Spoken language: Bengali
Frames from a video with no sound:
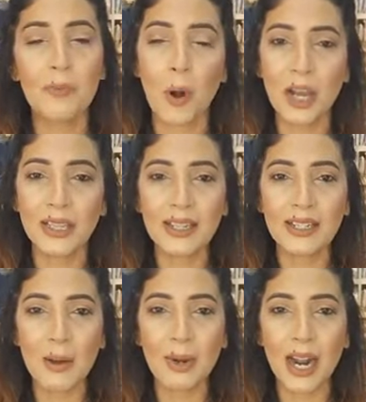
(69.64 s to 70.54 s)
পঁয়ত্রিশ
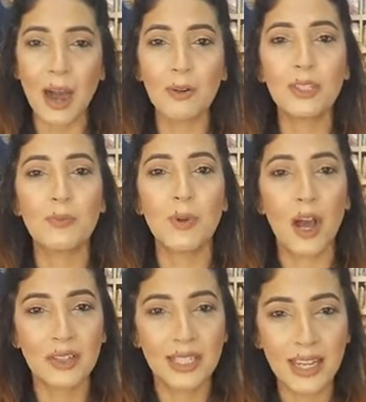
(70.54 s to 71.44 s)
নম্বর হাউস ব্লক
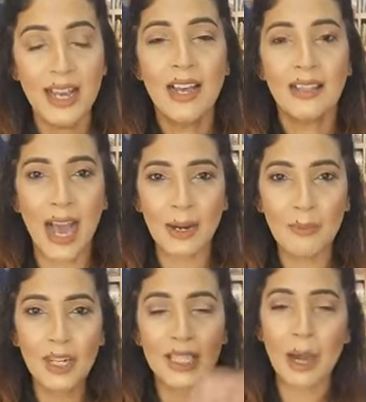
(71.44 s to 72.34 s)
জি
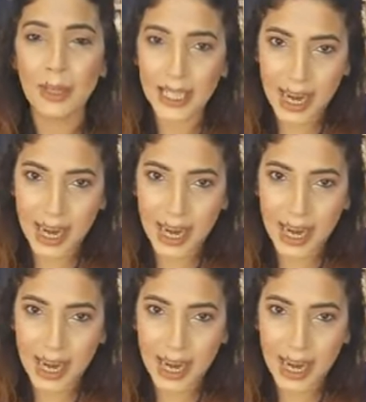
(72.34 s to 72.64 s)
ধানমন্ডিতে আমাদের